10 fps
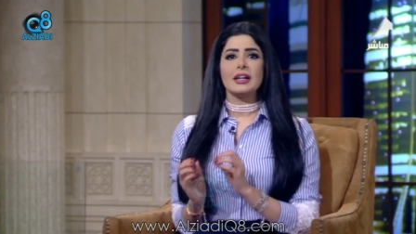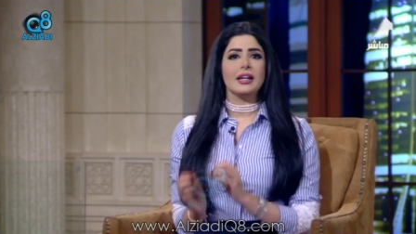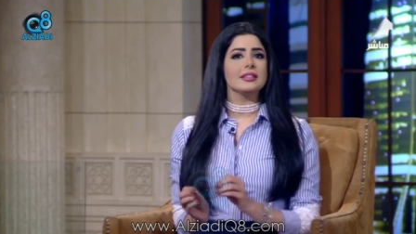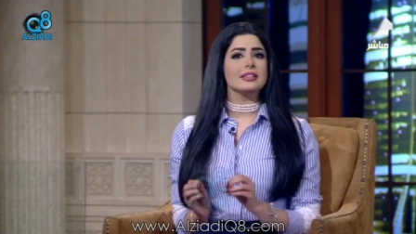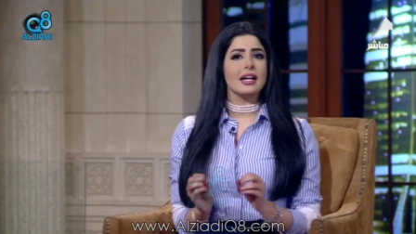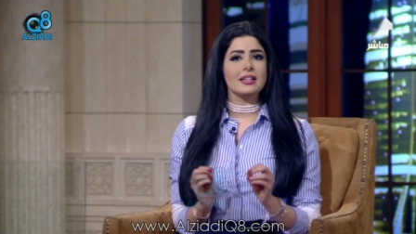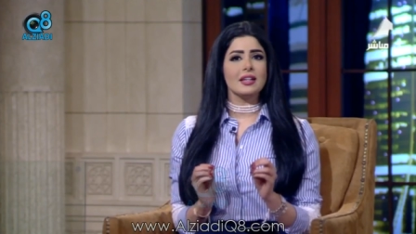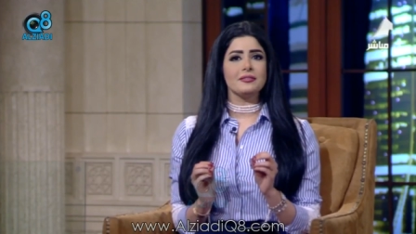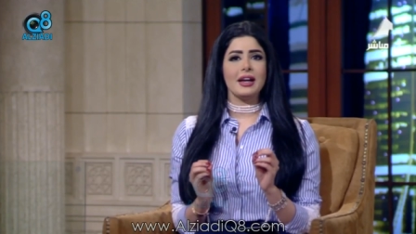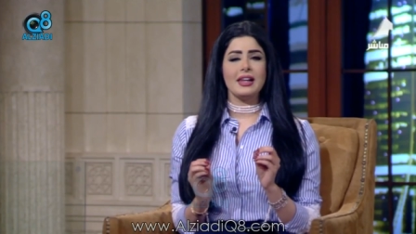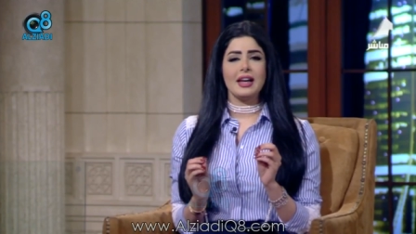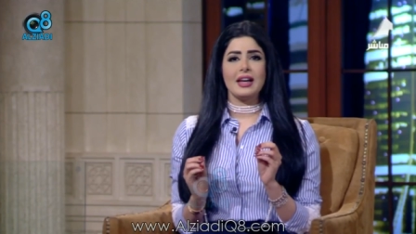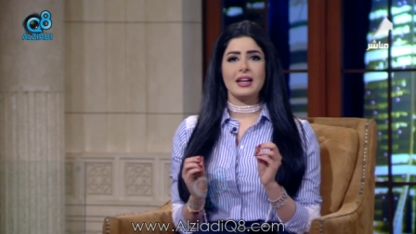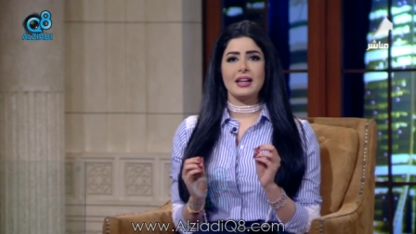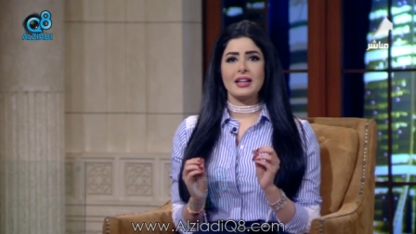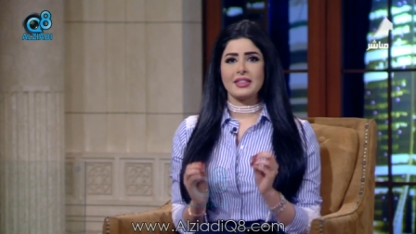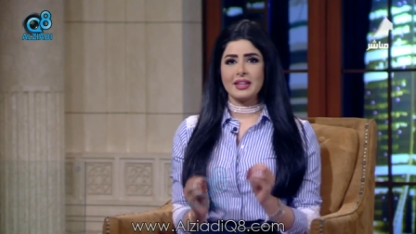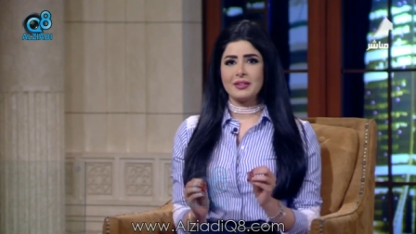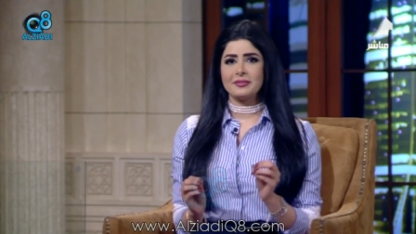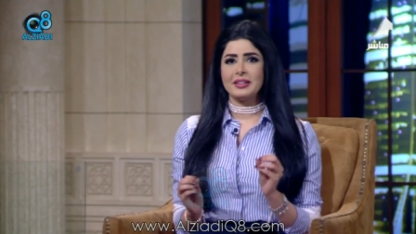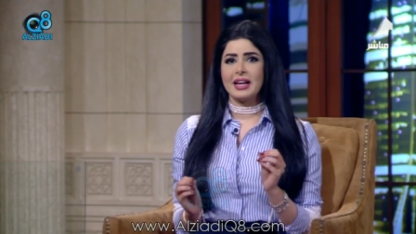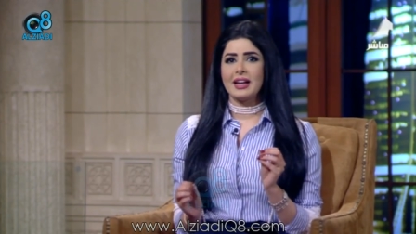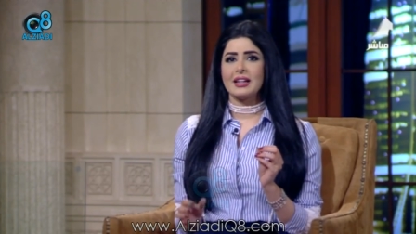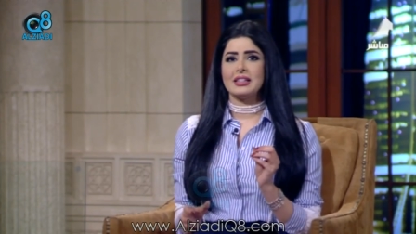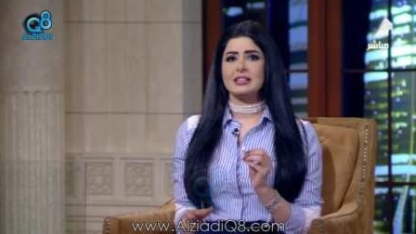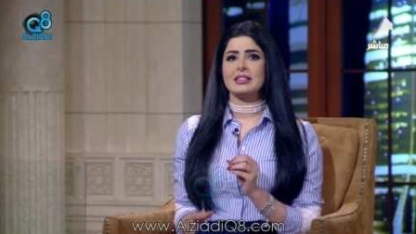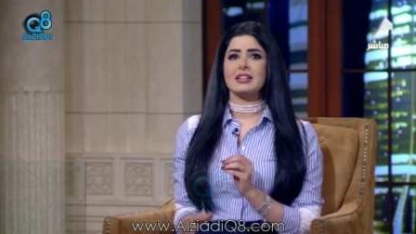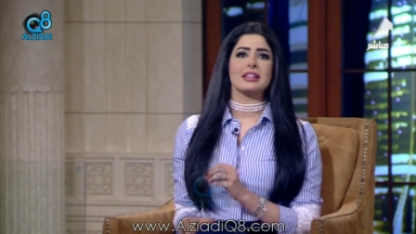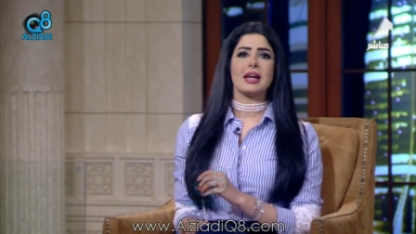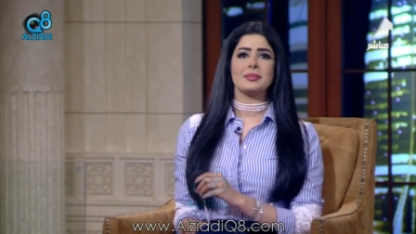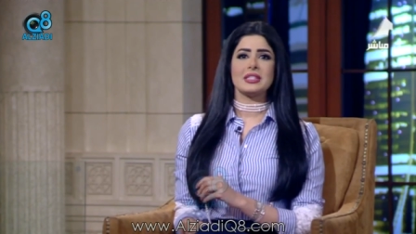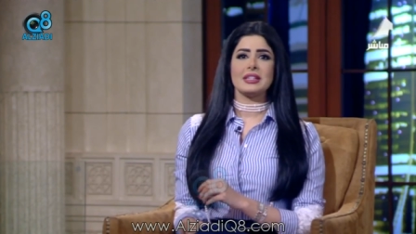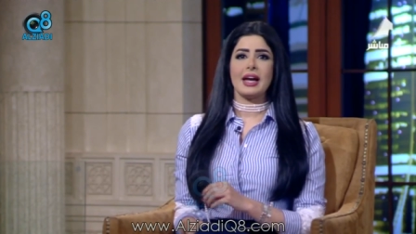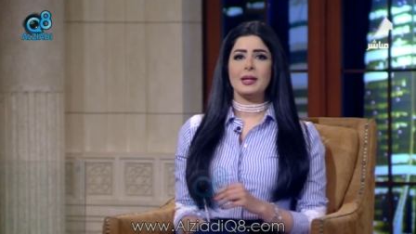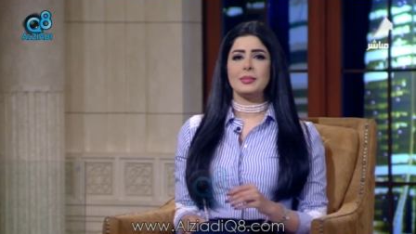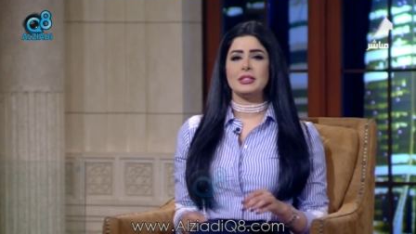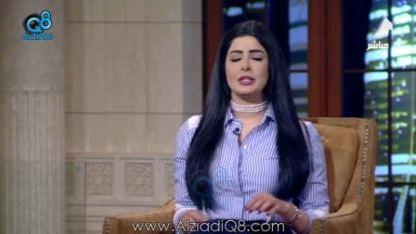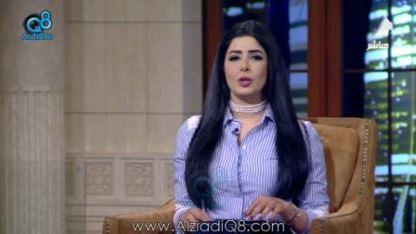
راح نتعرف على آه، ضيفنا الكابتن احمد